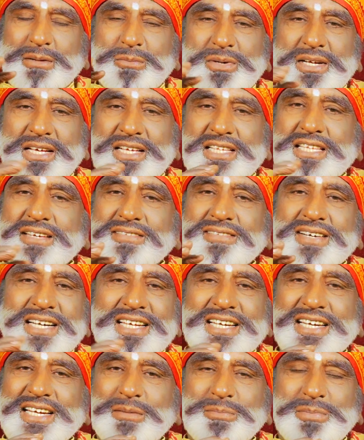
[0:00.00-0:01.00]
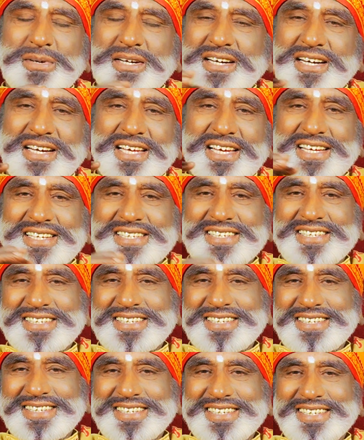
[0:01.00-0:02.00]
நம்முடைய சிவநெறி அப்படி கிடையாது
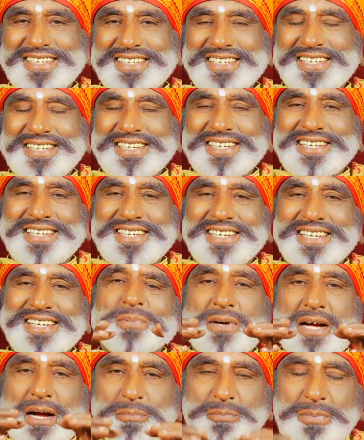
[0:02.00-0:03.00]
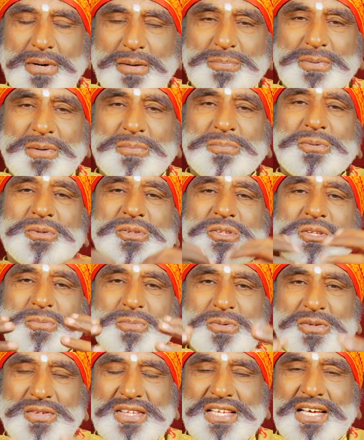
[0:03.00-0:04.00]
அப்பப்போ புதுசு
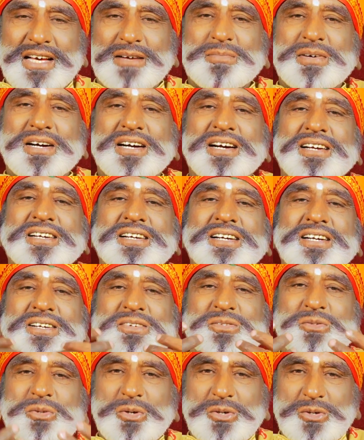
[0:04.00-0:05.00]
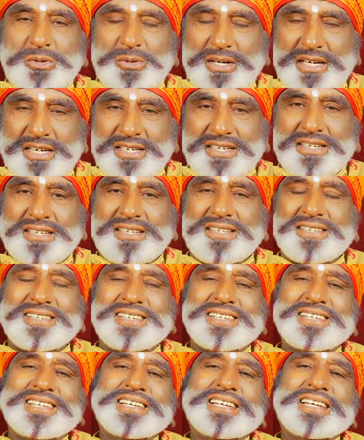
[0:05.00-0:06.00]
புதுசாக மகான்கள் தோன்றுவார்கள்
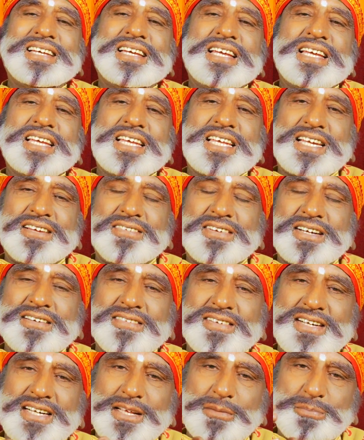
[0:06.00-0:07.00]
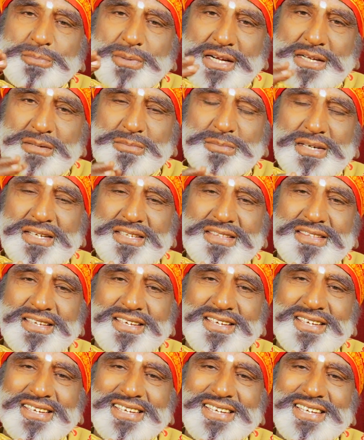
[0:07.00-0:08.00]
இறைவன் அவர்களை
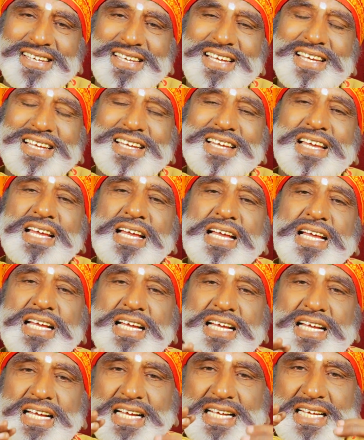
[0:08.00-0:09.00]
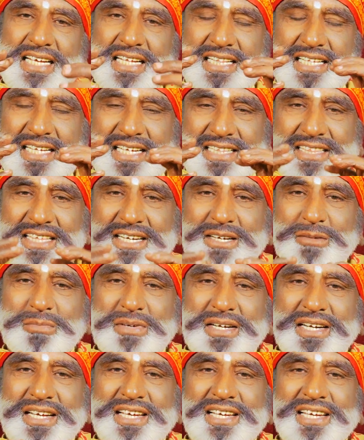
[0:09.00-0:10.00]
பயன்படுத்தி இந்த
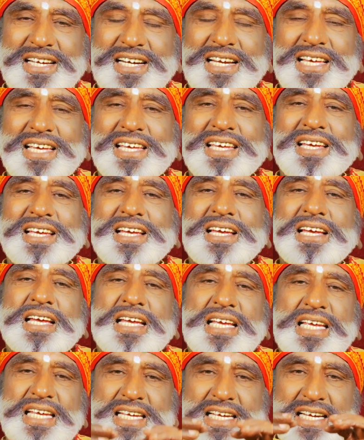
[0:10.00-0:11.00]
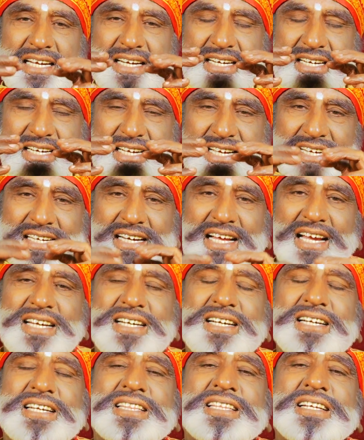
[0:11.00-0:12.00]
திருமறைகளை இன்றைய
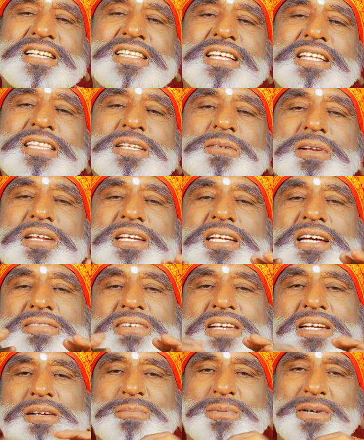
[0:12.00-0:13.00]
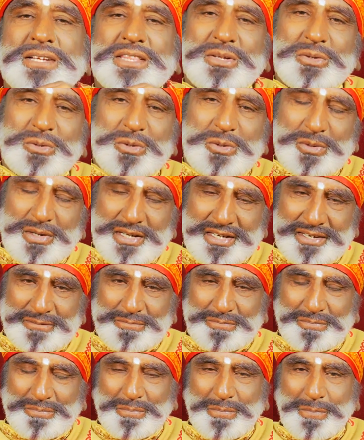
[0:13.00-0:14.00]
காலகட்டத்துக்கு தந்தபடி நவீனப்படுத்தி விடுவார்
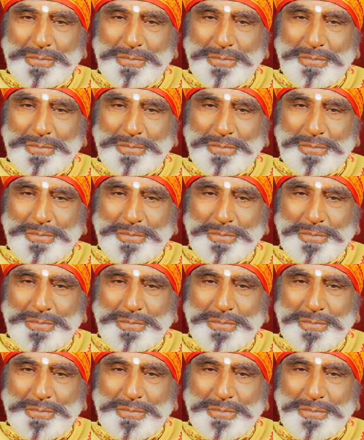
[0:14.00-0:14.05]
